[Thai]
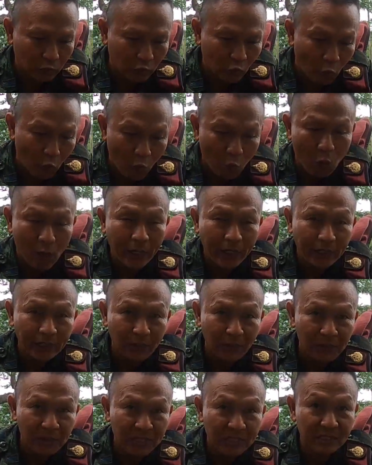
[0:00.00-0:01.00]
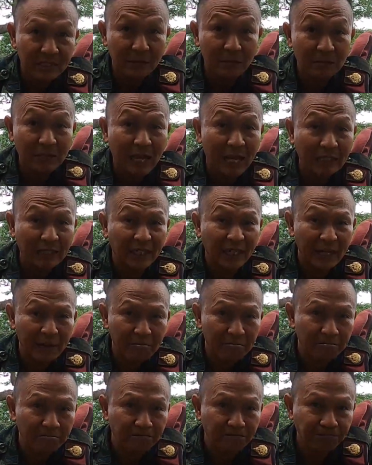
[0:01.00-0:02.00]
ตรงหัวเนี่ยจะมีสีน้ำตาลเข้
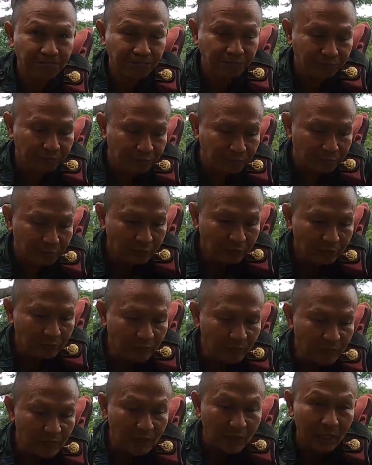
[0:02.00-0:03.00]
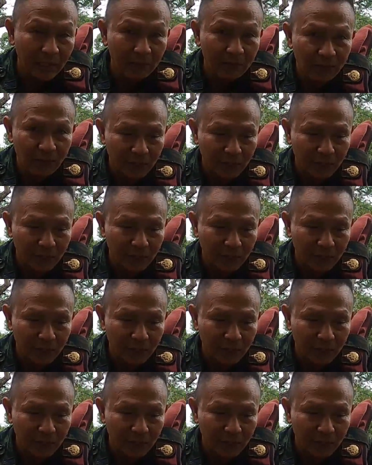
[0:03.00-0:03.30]
มนะครับ